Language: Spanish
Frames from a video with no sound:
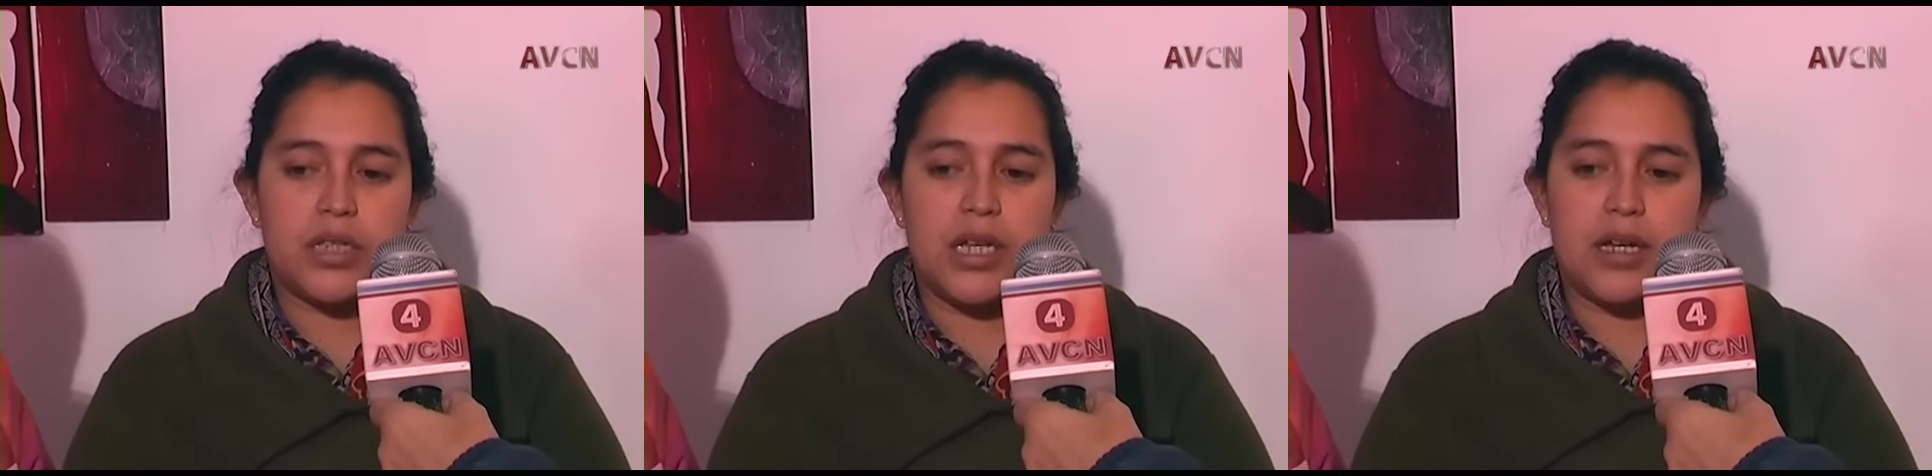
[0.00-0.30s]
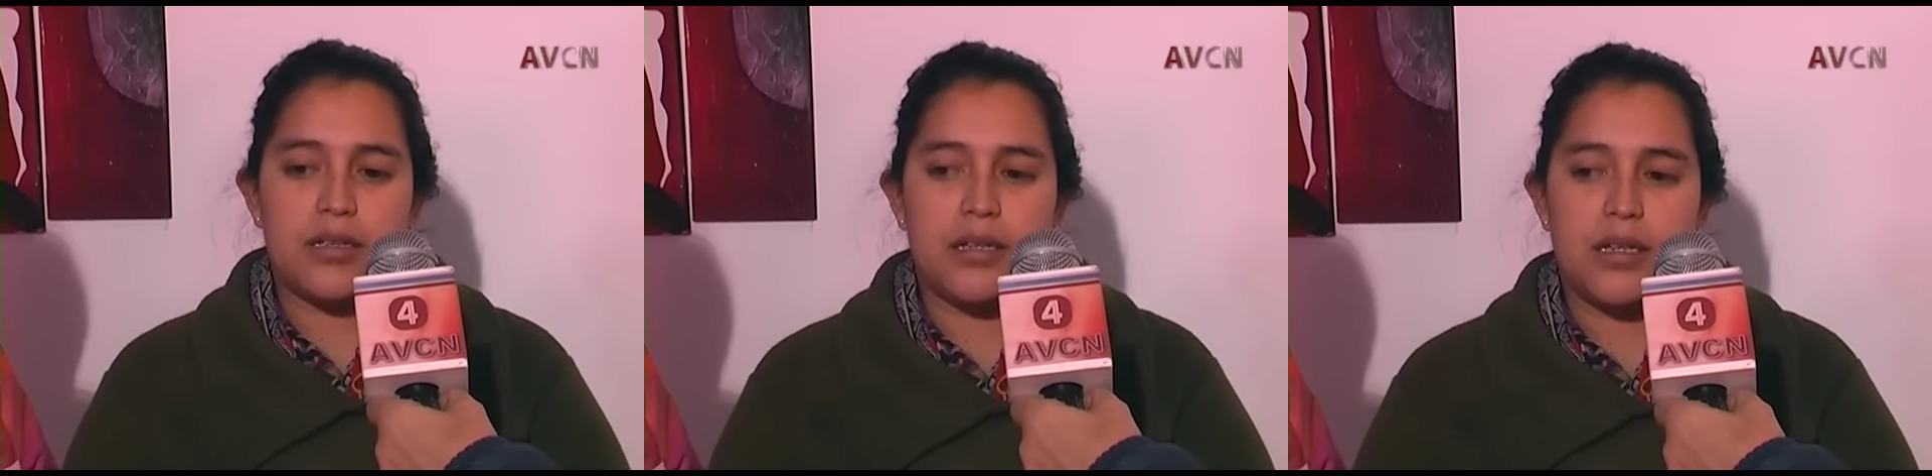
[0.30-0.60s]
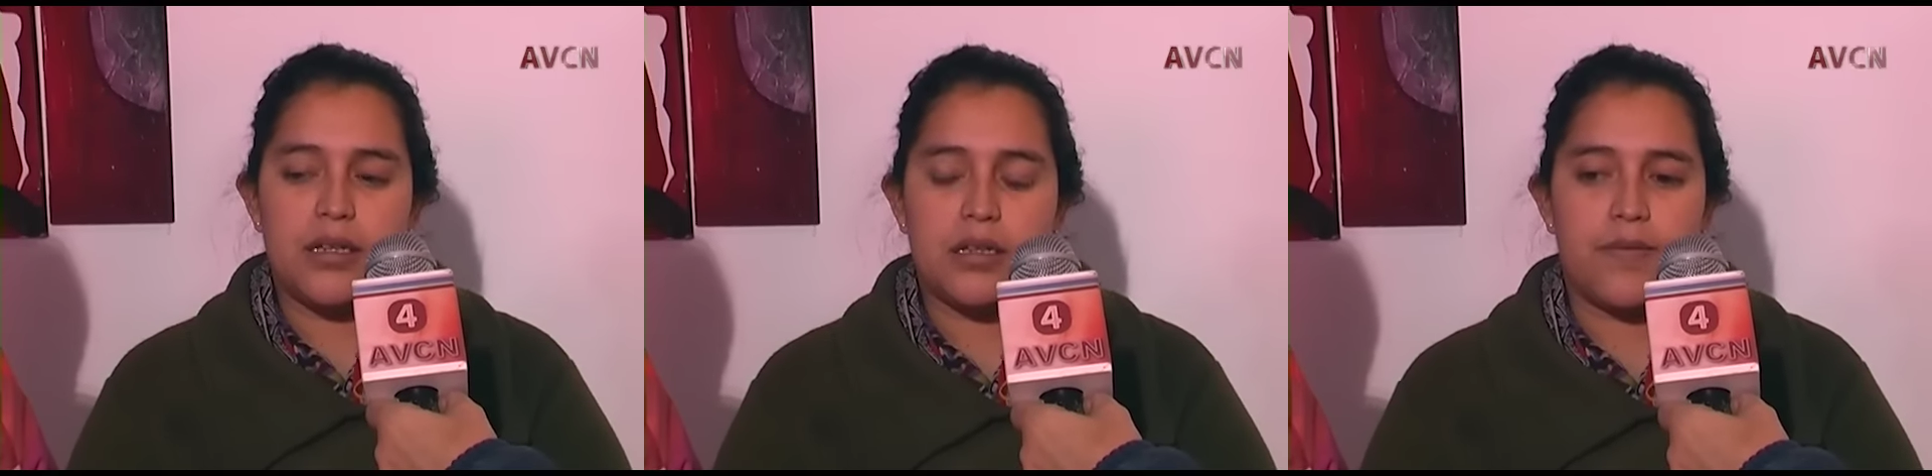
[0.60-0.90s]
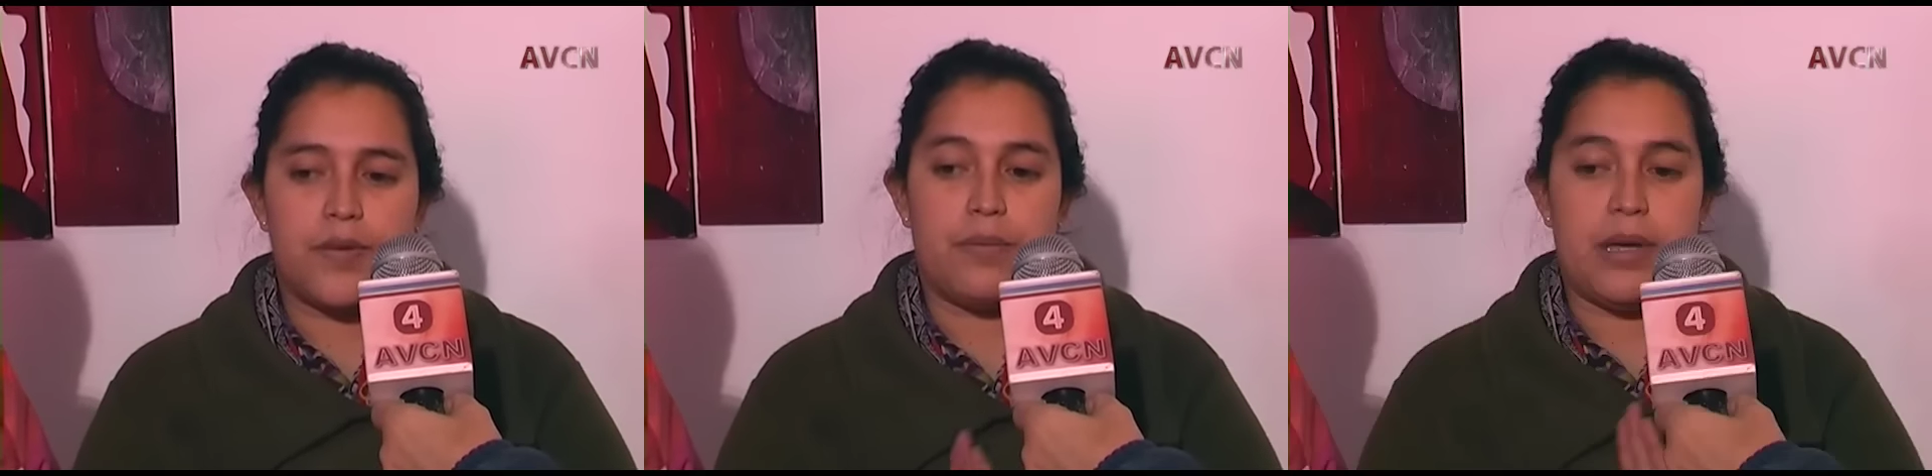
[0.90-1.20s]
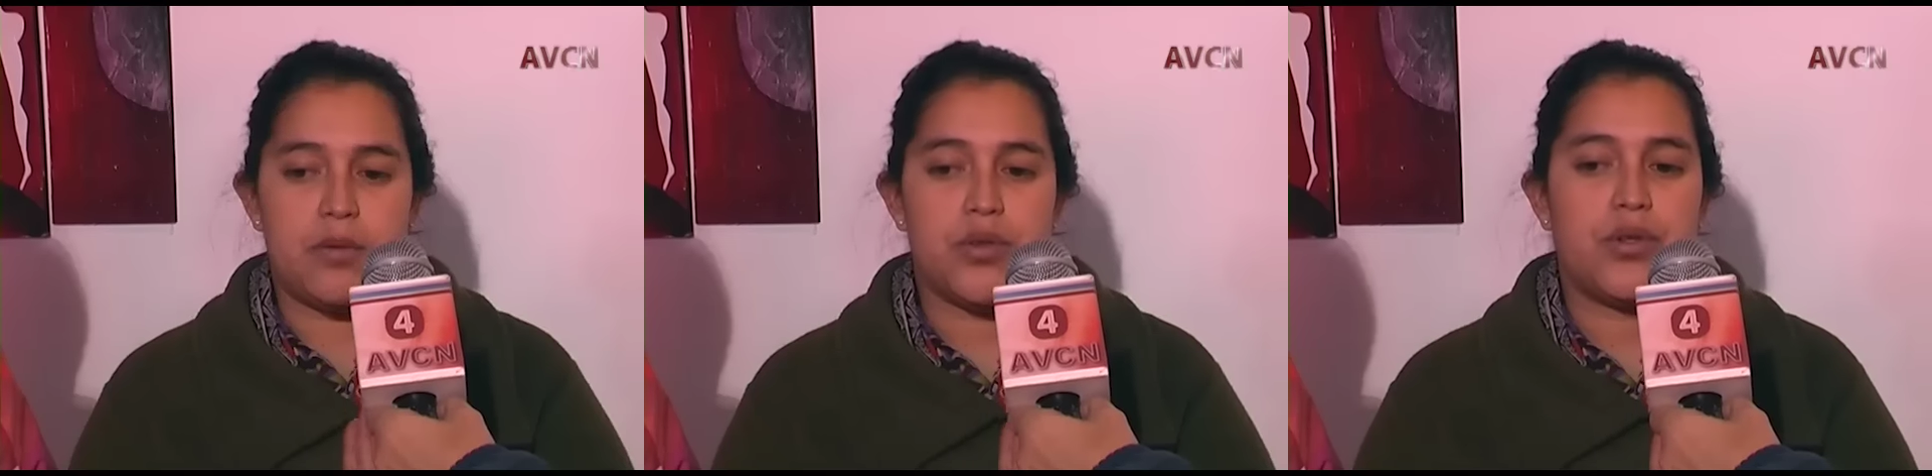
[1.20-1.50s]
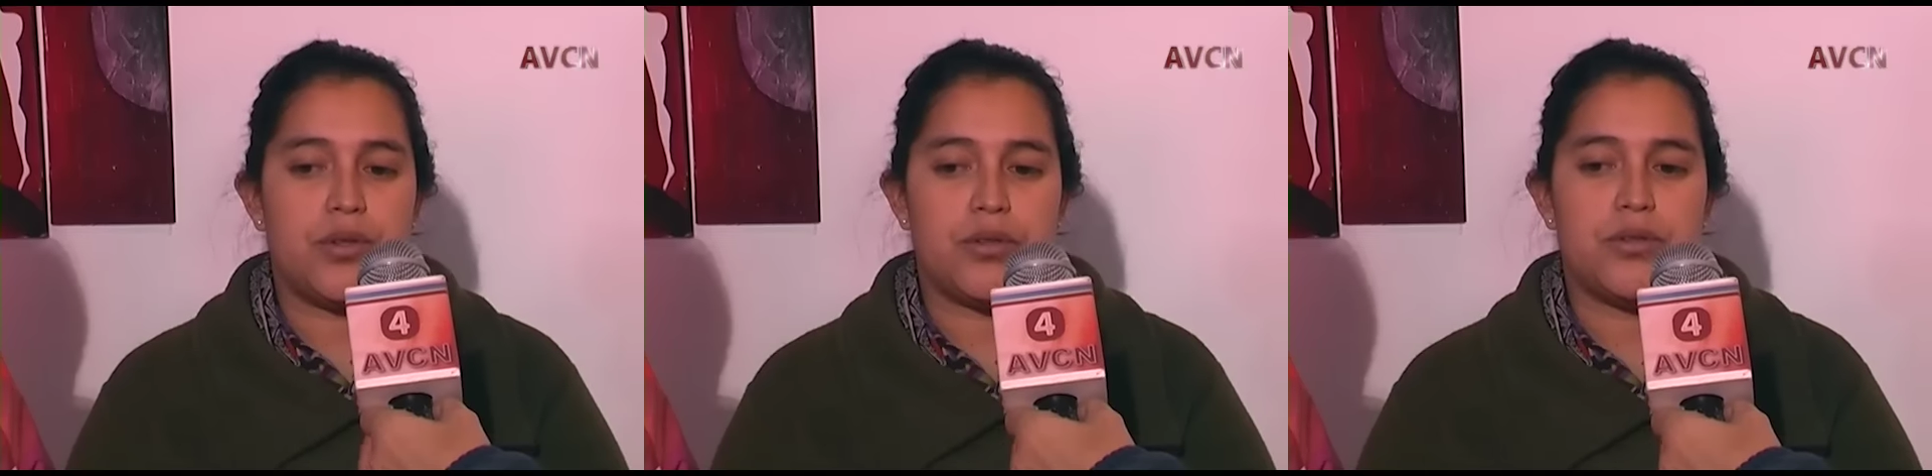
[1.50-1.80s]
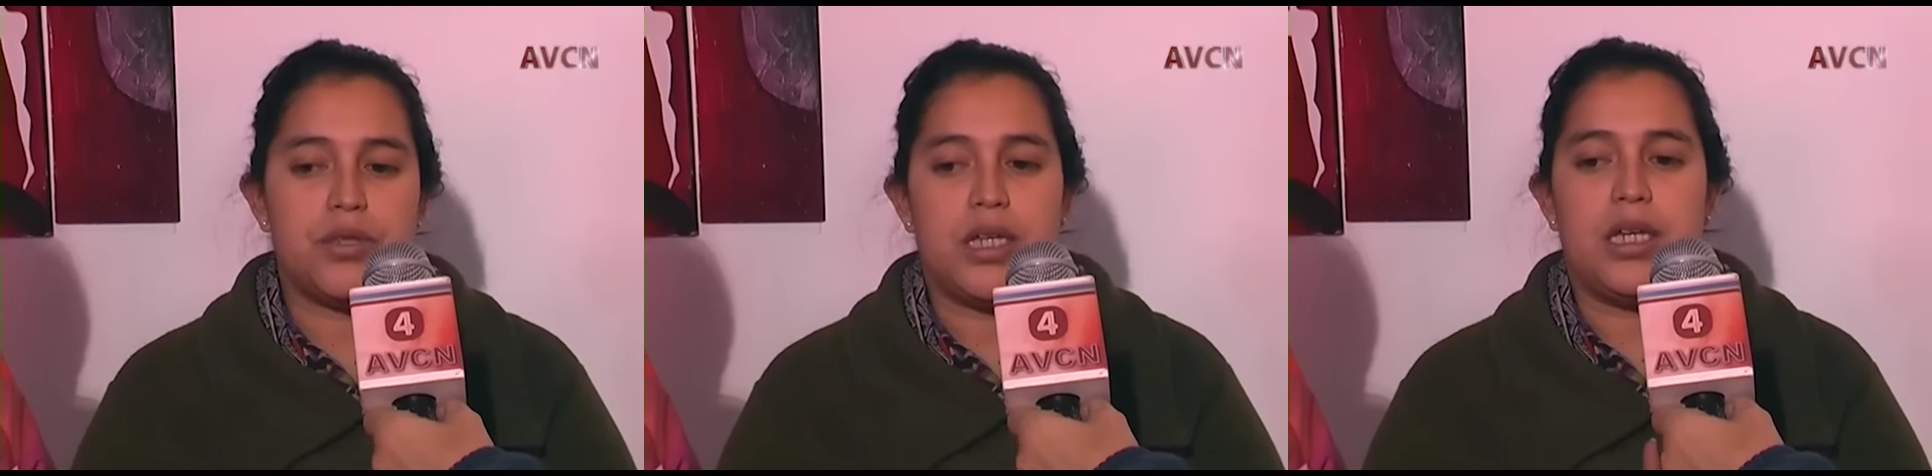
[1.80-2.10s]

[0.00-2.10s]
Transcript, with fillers: el acta que firmamos todos